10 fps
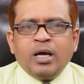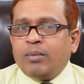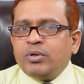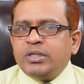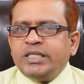
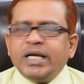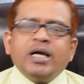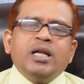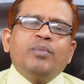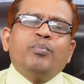এবং
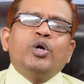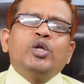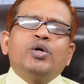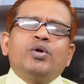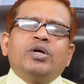যেখানে
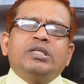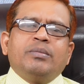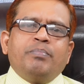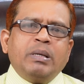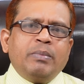প্রয়োজন রয়েছে
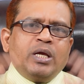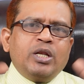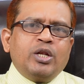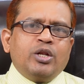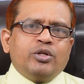
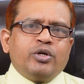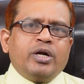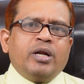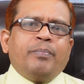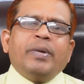বিভিন্ন
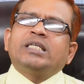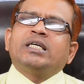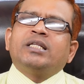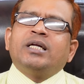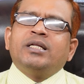ধরনের
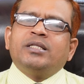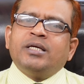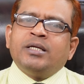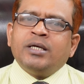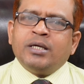
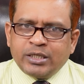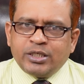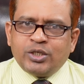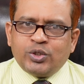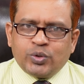পেশাদারিত্বের
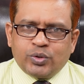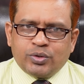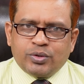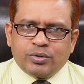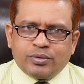কাজের
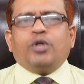সুযোগ